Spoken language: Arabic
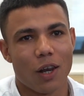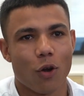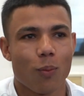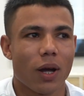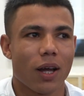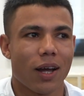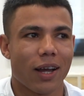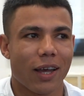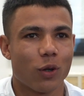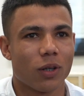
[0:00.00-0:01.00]
اللي هم
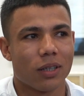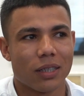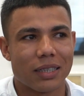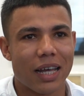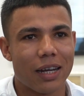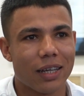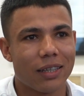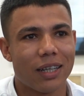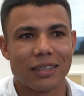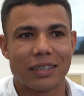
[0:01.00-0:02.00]
كان سهل
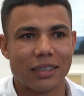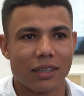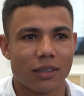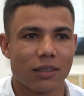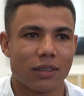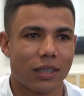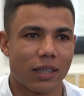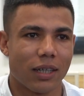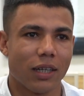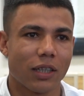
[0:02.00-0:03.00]
جدا يت
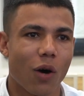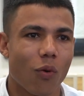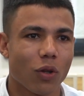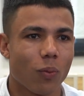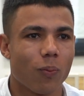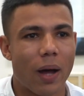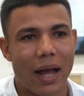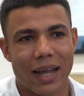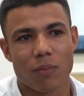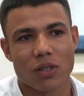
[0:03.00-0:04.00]
يتعوضوا
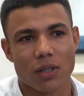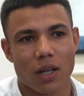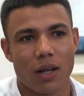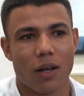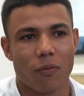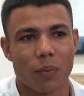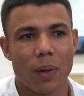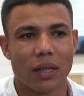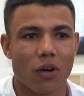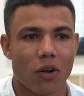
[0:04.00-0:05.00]
بحاجات بسيطه
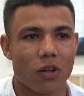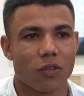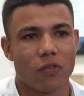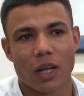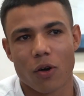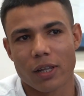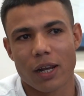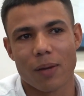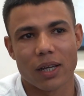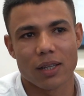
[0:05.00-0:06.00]
بعض القرارات في الجولات اللي قبل